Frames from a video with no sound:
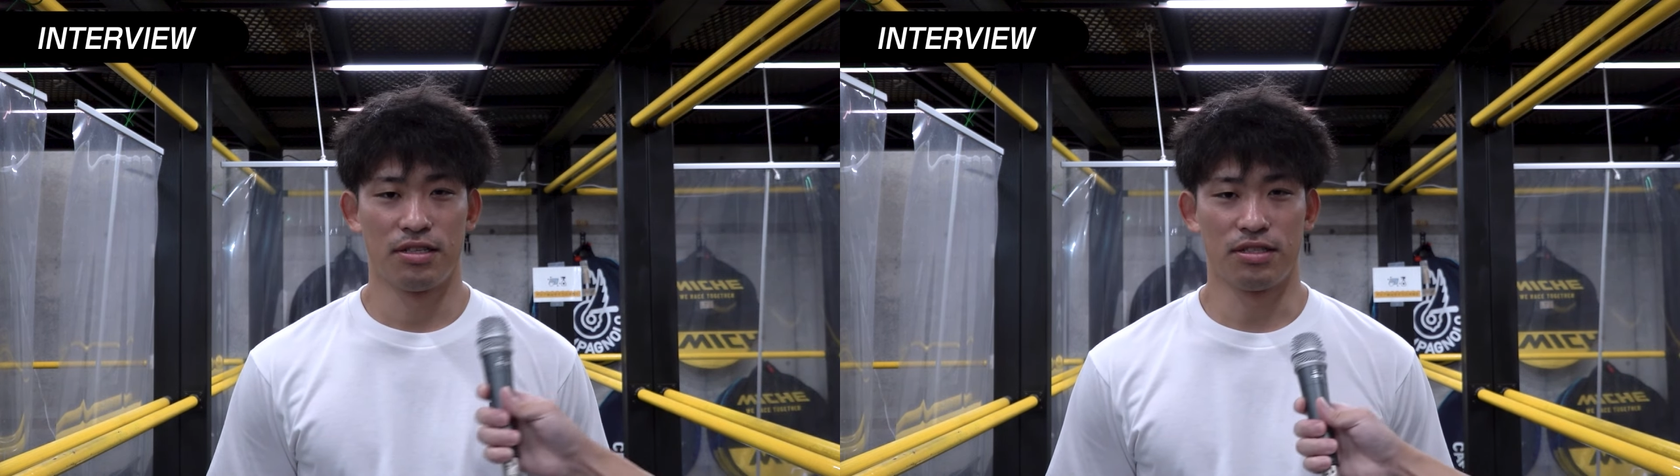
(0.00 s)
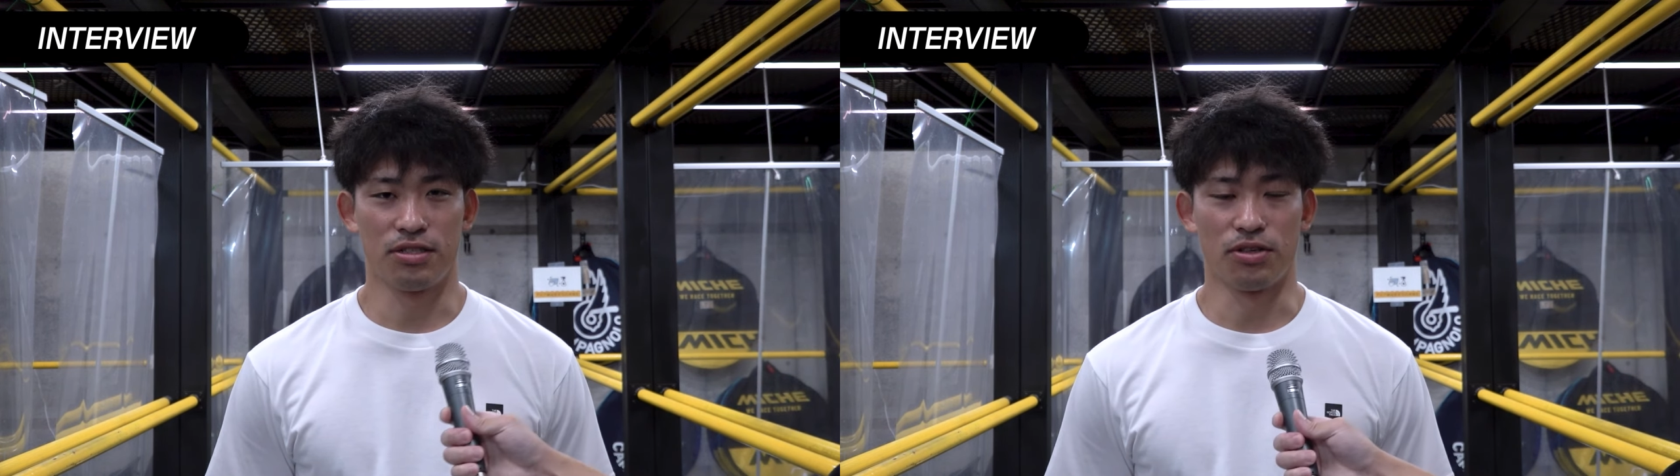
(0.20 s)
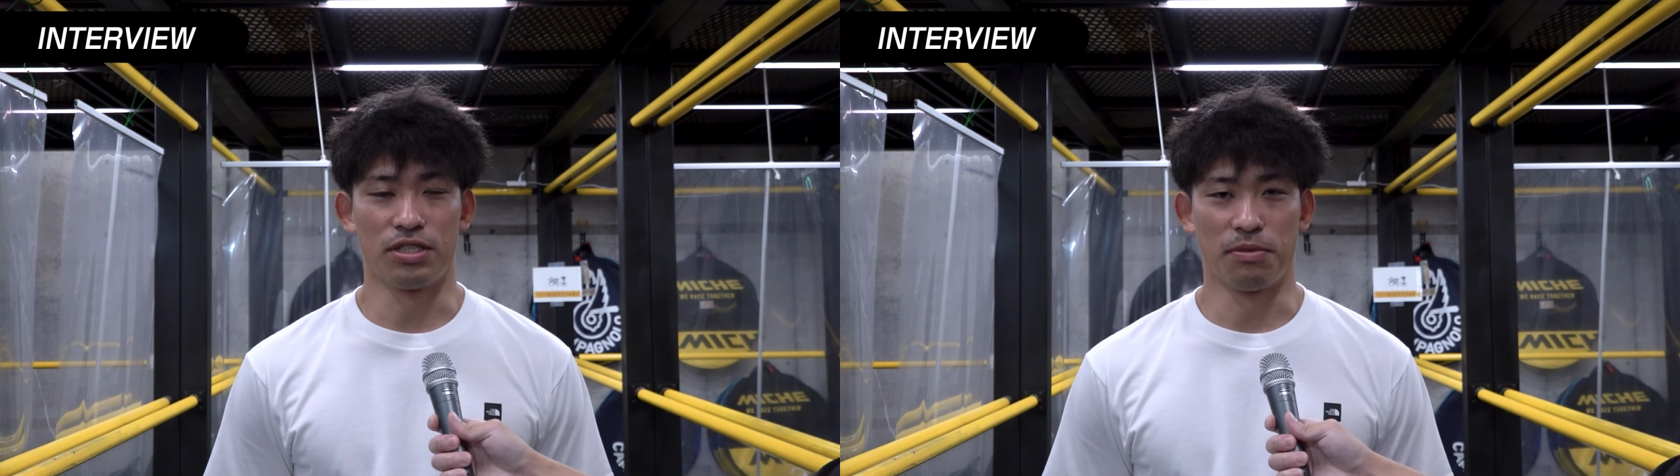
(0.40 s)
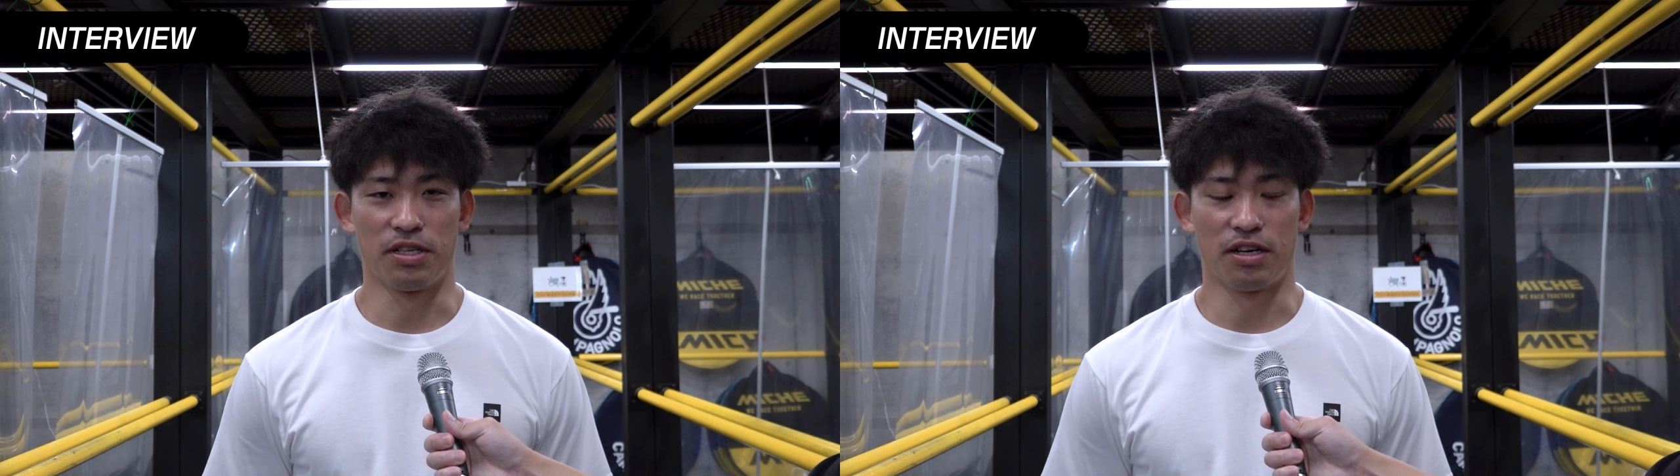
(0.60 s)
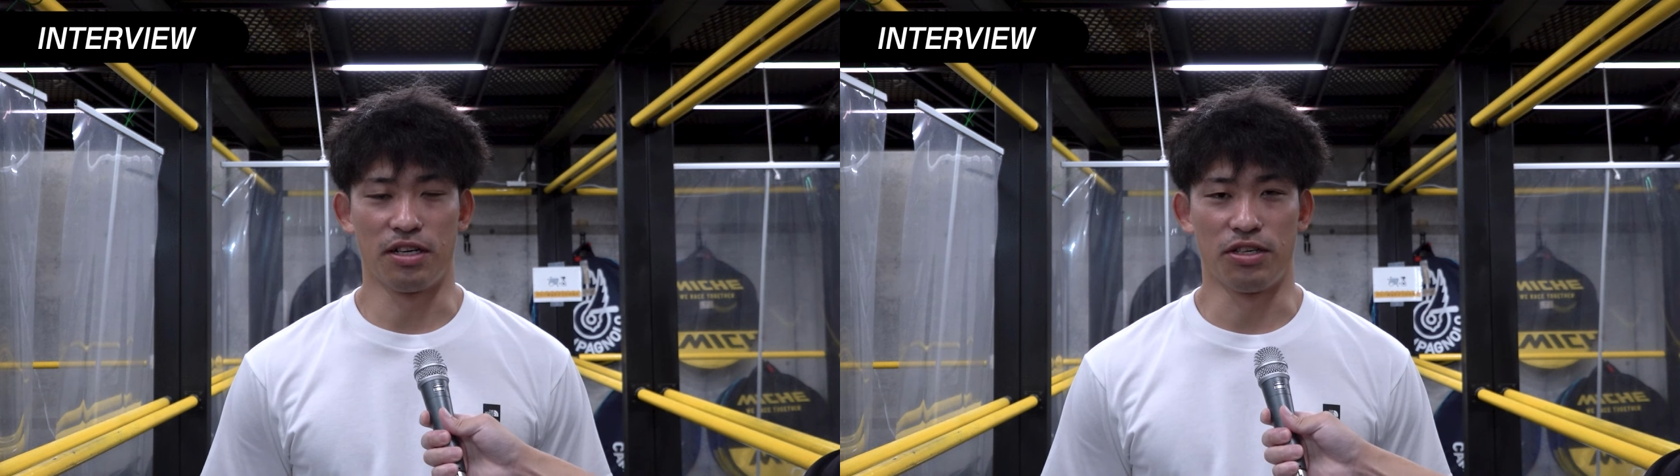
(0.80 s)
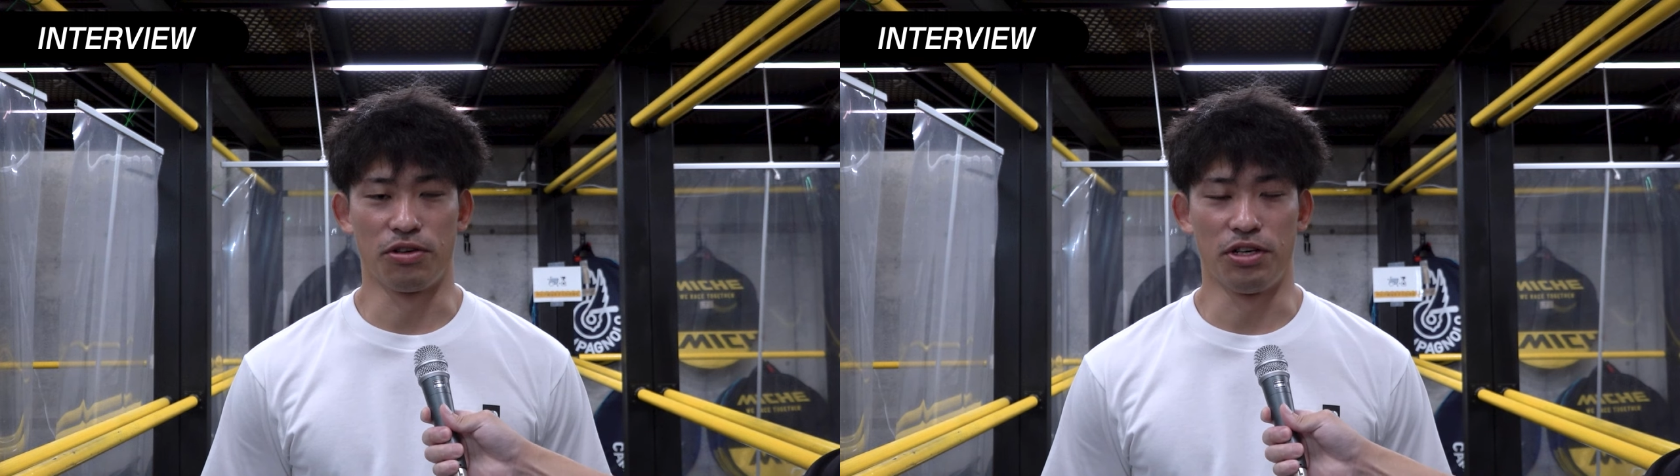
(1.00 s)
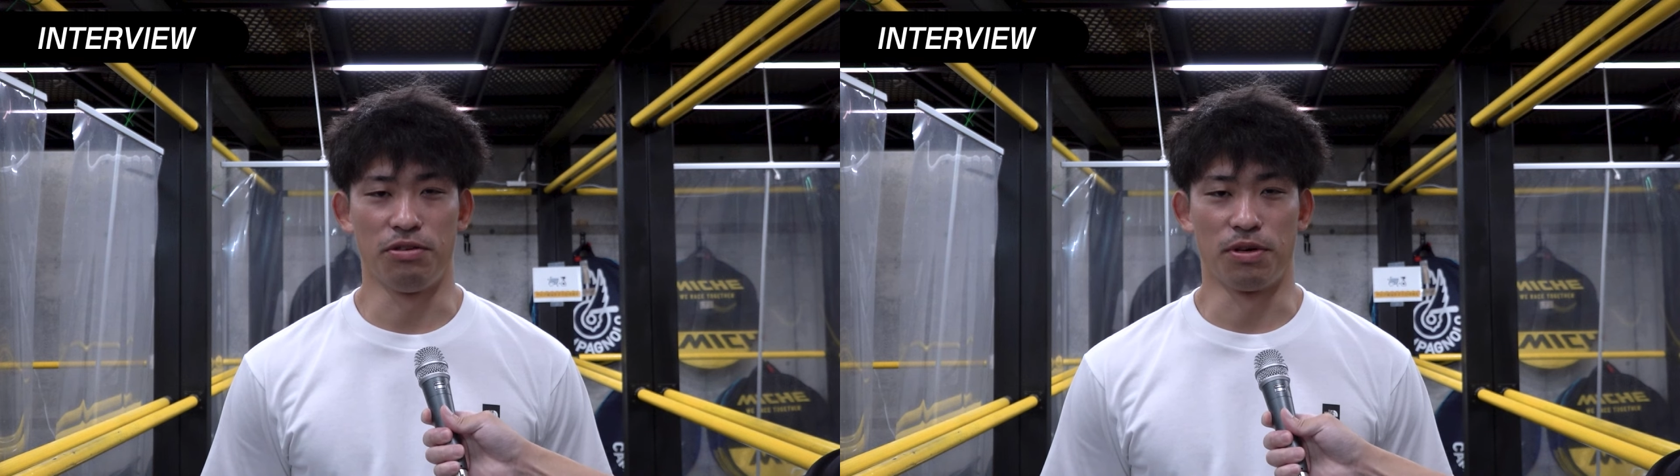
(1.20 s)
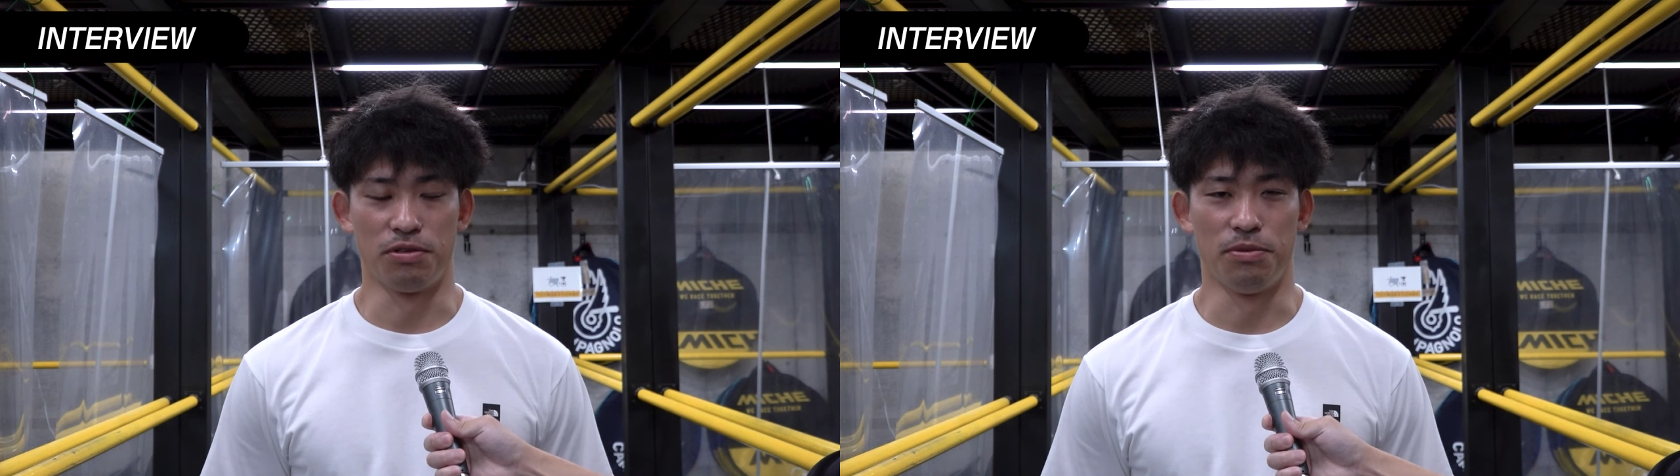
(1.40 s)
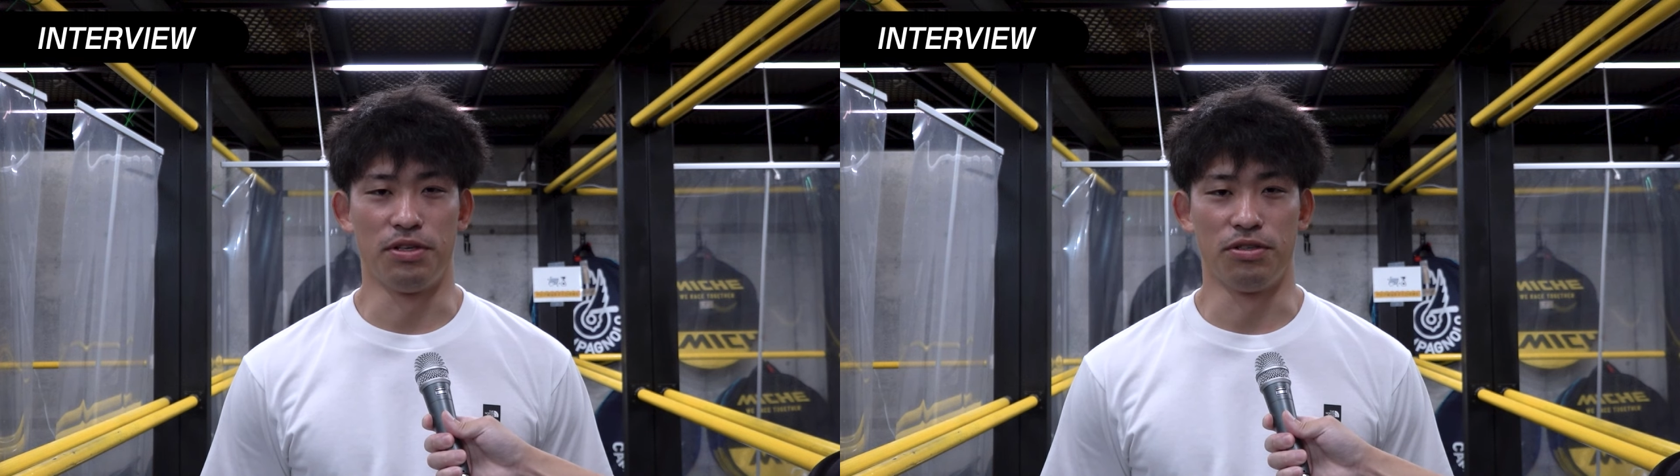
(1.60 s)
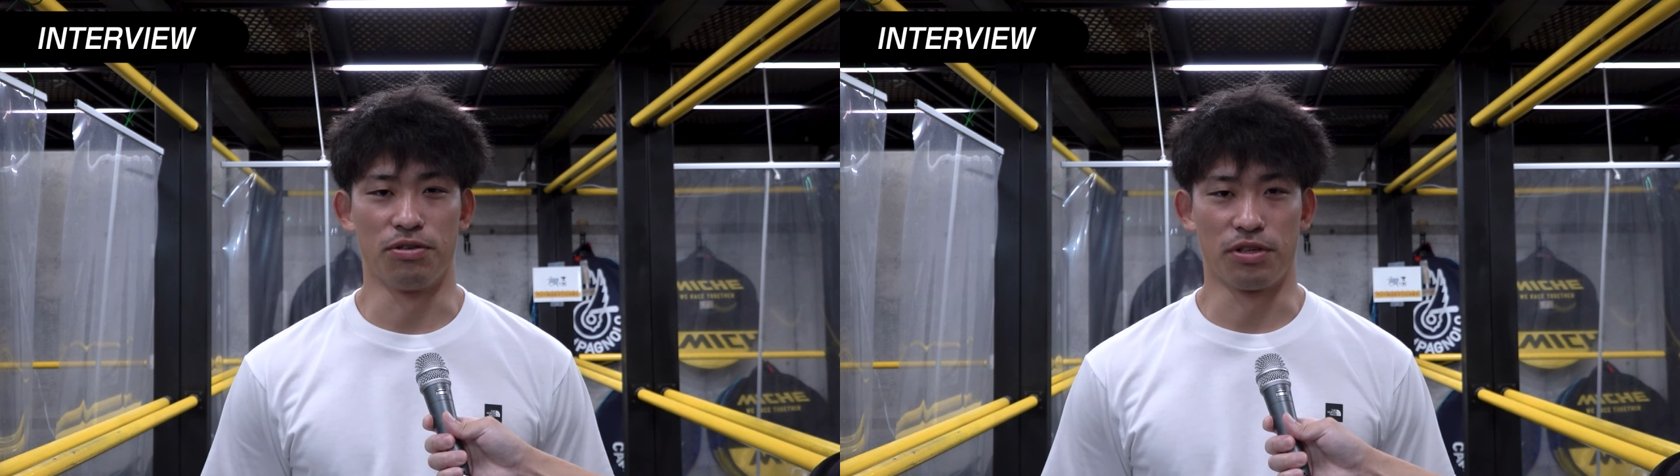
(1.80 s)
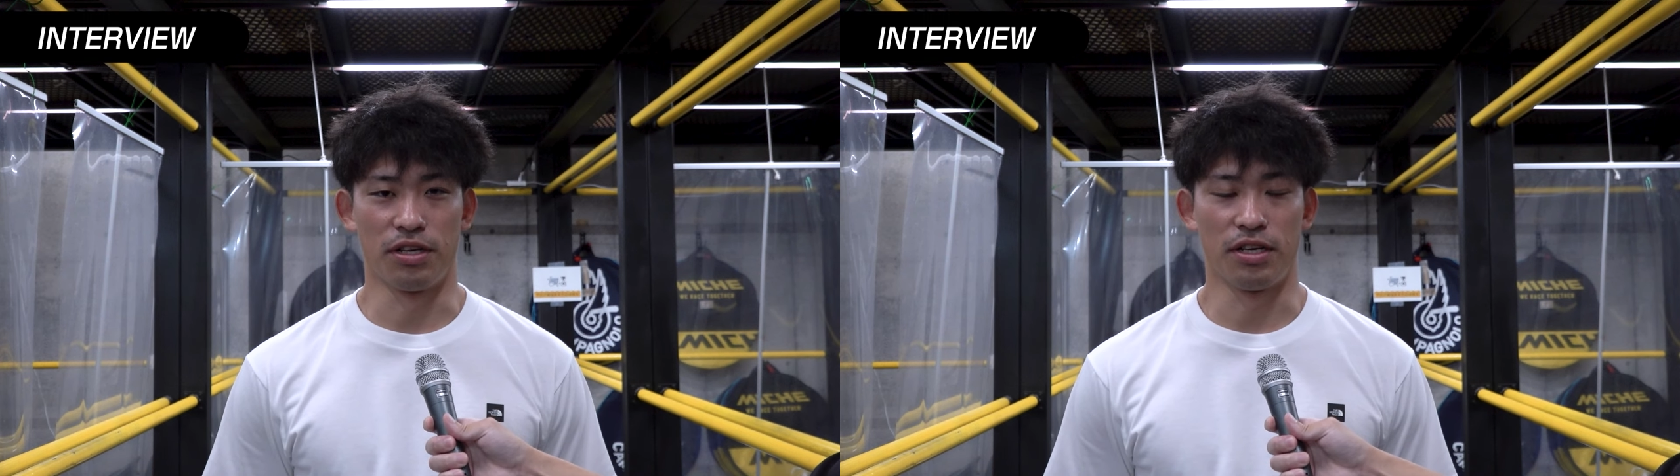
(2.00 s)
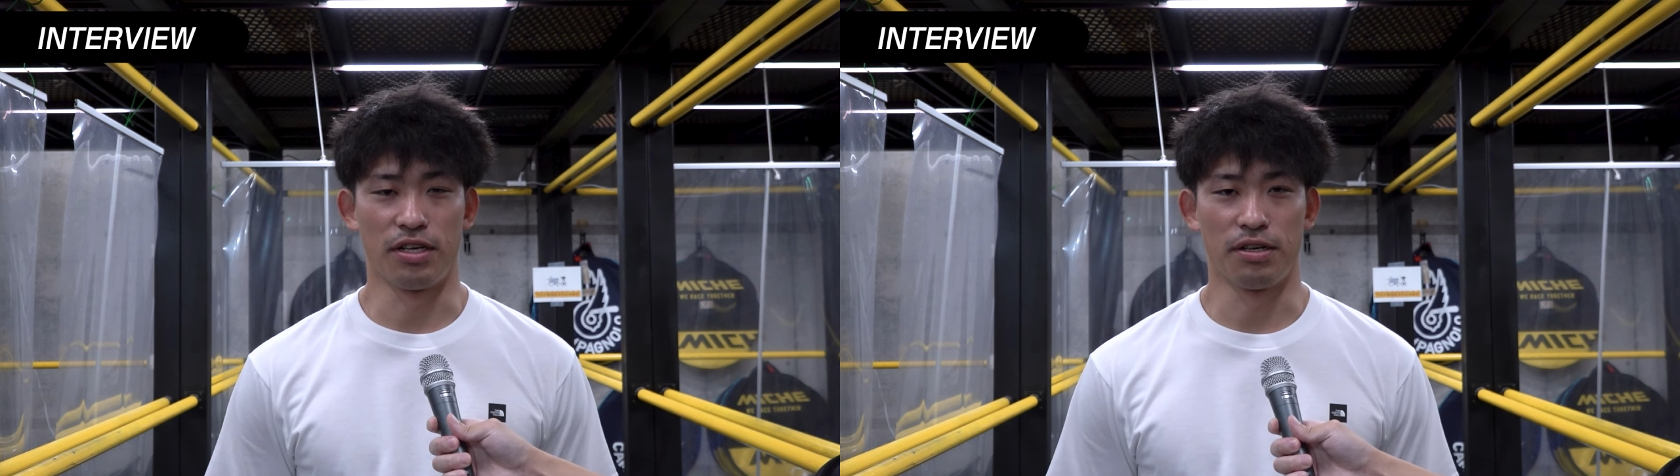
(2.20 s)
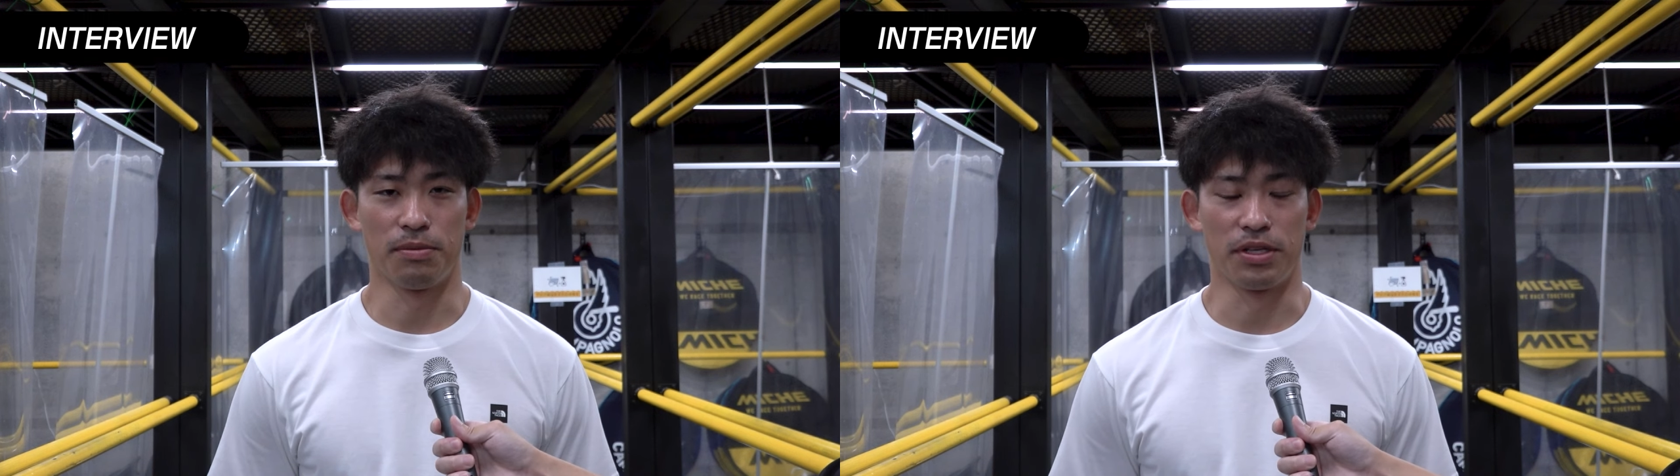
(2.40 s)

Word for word: そうですね。長い距離は踏めるので、